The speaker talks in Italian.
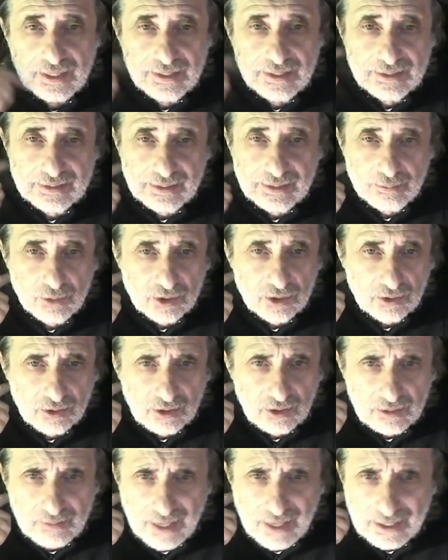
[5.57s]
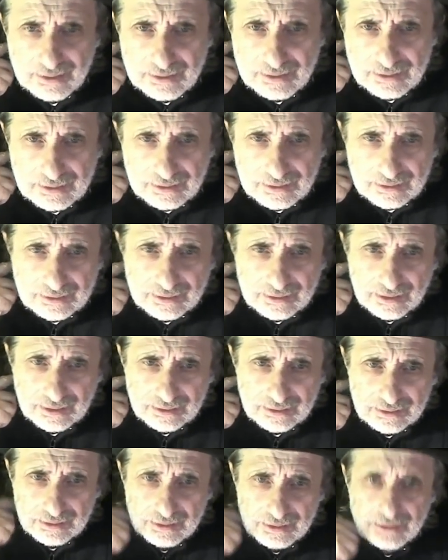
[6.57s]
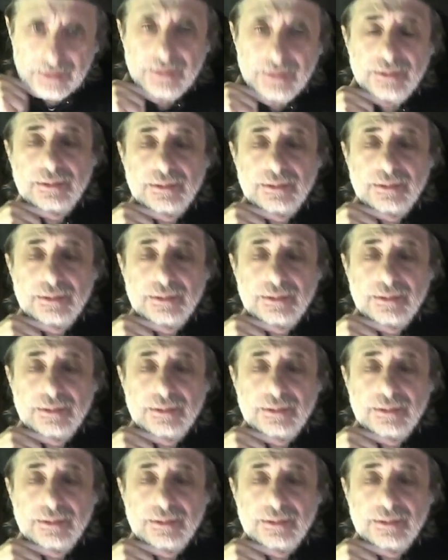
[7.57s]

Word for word: se mi sono rimasti i segni